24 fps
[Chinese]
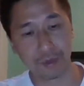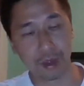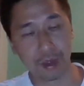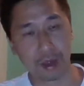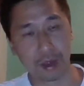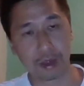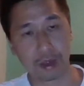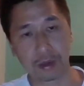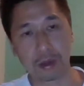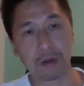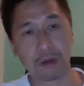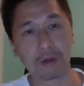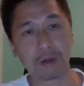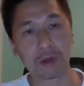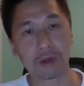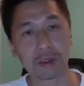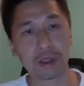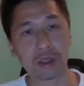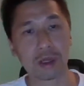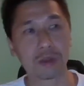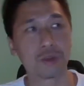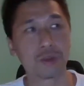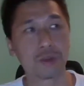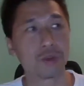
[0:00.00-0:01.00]
呃，通过
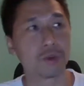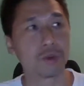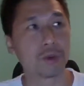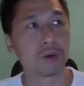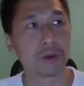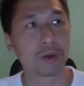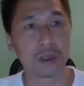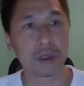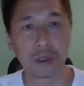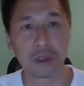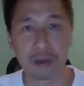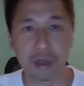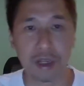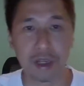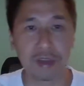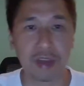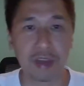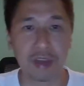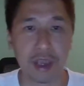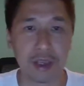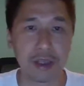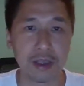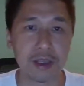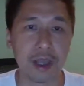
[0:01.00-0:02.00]
这个举动呢，就一
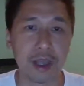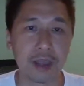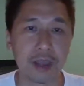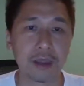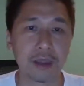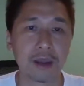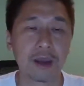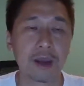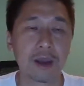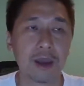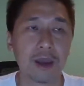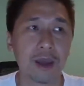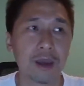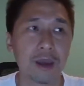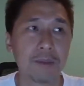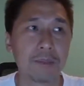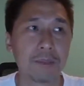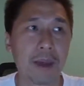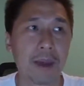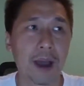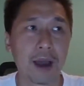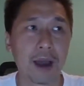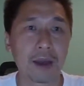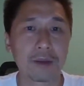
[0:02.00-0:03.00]
点一点
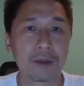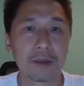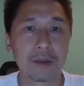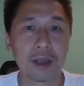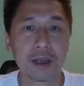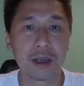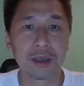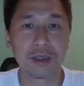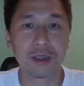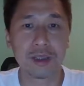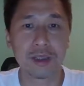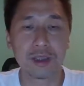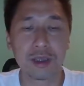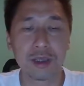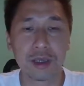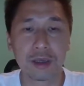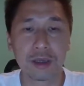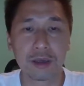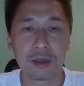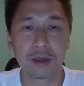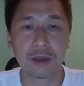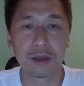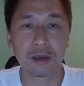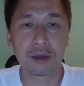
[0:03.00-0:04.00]
把那个基
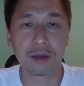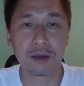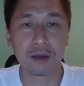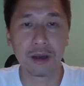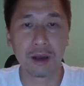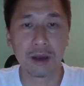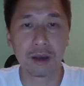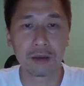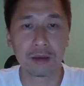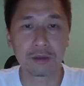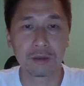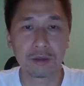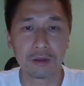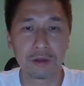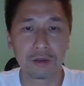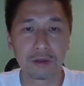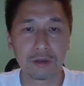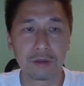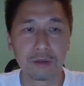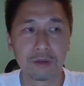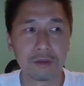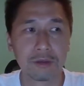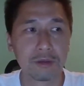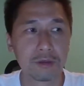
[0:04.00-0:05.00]
金呃
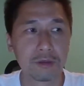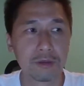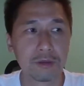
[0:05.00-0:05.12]
就